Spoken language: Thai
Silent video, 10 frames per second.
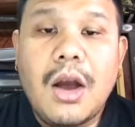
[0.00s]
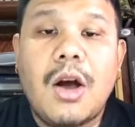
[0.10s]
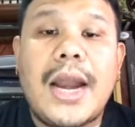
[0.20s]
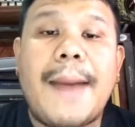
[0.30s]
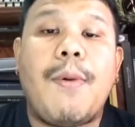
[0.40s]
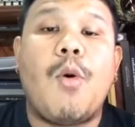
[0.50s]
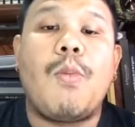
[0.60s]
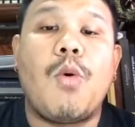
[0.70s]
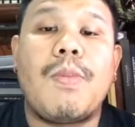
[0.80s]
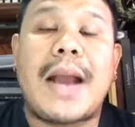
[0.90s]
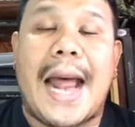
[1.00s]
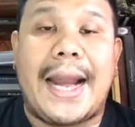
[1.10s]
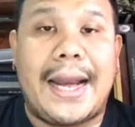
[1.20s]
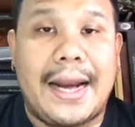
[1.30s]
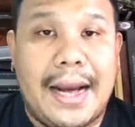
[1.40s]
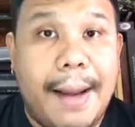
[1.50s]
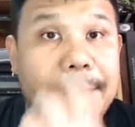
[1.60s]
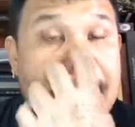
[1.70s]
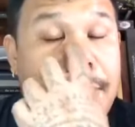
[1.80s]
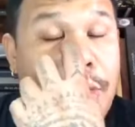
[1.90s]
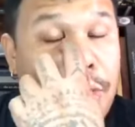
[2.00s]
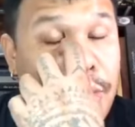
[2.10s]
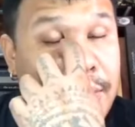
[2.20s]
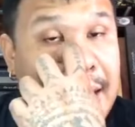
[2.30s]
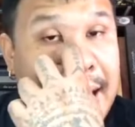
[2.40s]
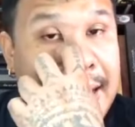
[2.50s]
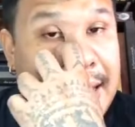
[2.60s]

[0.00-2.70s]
ก็ได้ภูมิคุ้มกันนะครับ ได้ภูมิคุ้มกัน